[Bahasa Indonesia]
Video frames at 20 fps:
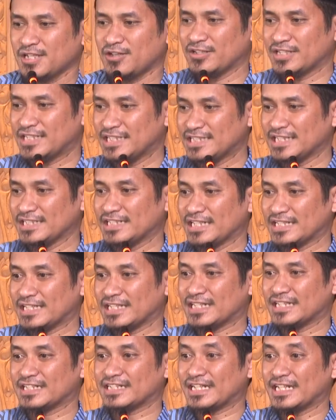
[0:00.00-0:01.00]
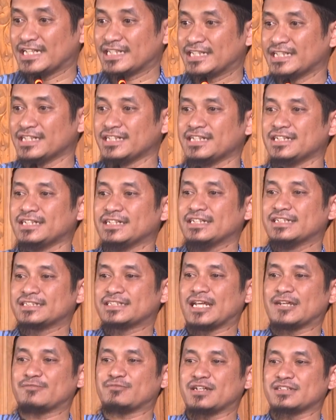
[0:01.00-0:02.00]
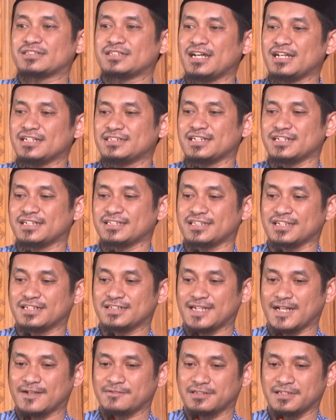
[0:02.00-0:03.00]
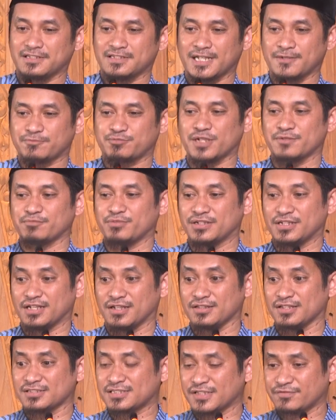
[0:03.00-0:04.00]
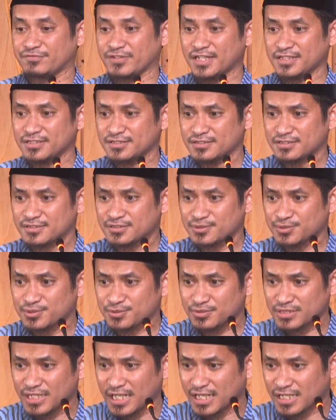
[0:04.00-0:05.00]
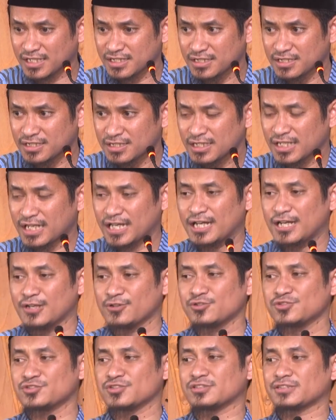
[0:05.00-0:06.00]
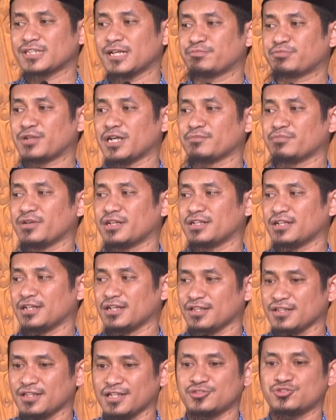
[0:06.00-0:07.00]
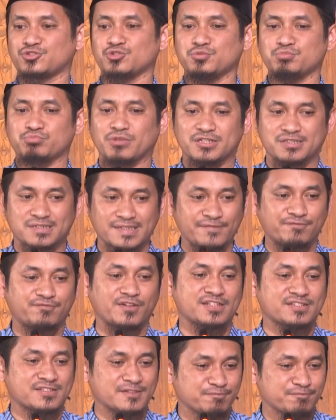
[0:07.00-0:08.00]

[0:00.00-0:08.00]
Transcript: Kalau kita nyatakan kayak gini, sama saja kita tetapkan pada Allah sifat kurang. Harus tetapkan pada Allah cuma sifat